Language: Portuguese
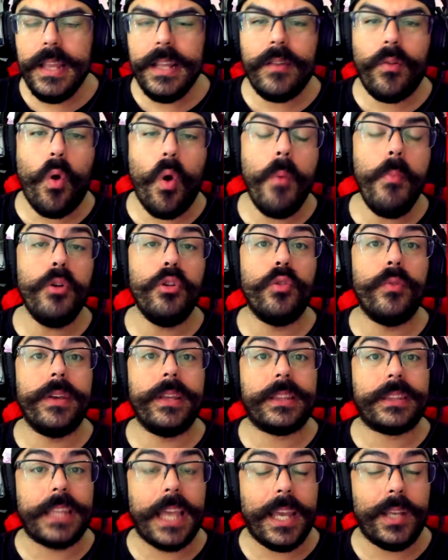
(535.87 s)
E como eu não
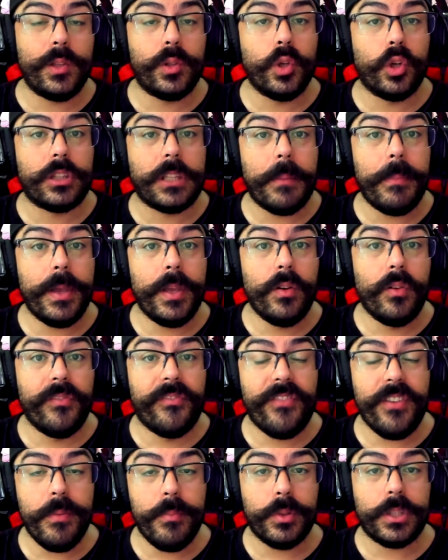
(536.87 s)
entendo e eu também não
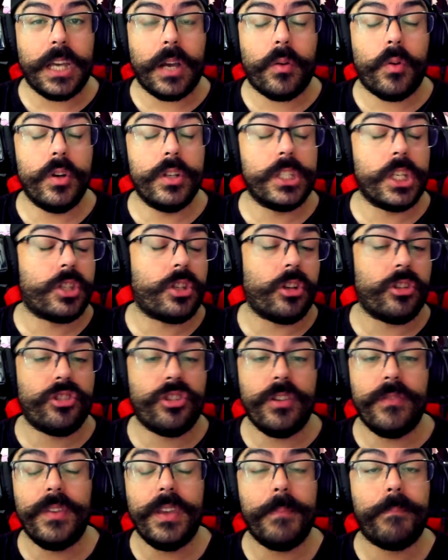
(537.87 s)
vi muita coisa, só
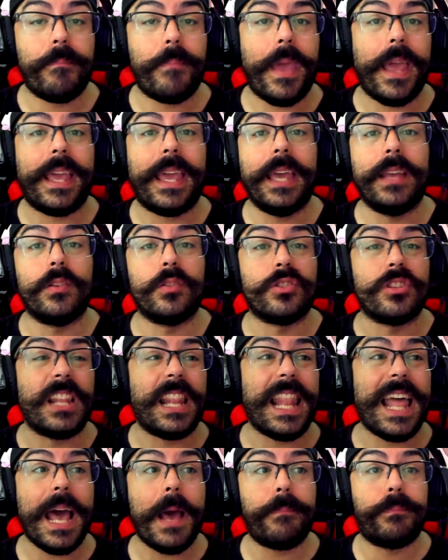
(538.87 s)
tive pequenos
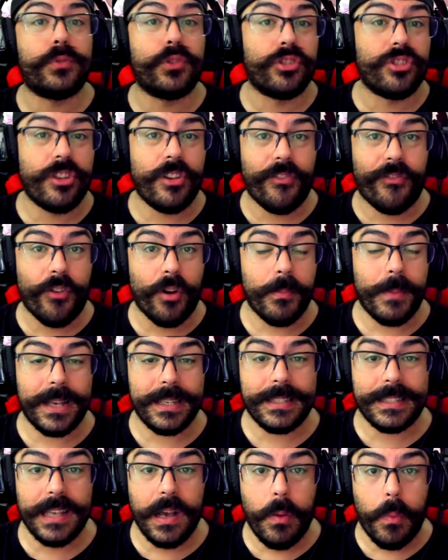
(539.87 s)
lapsos de
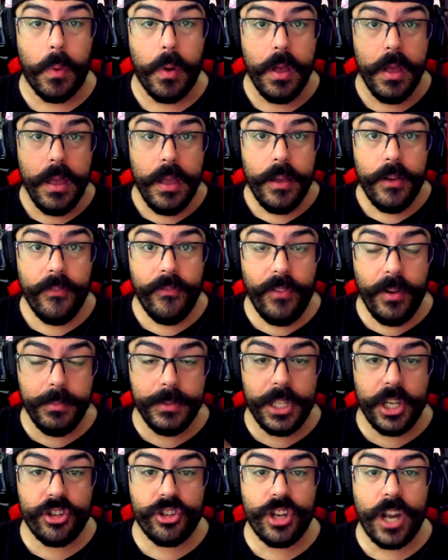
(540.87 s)
informação,
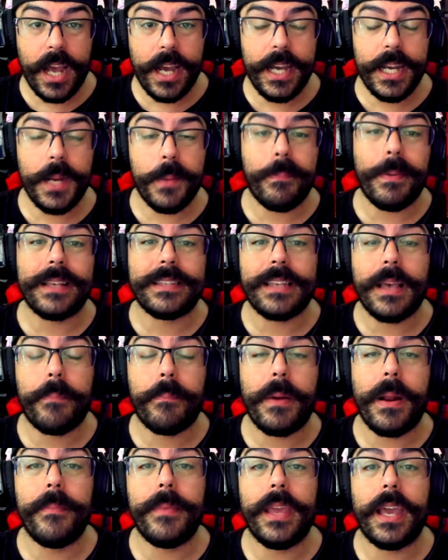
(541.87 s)
vamos deixar a Anne passar
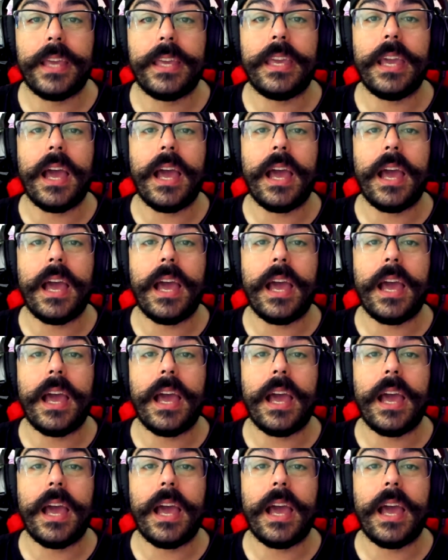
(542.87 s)
para mim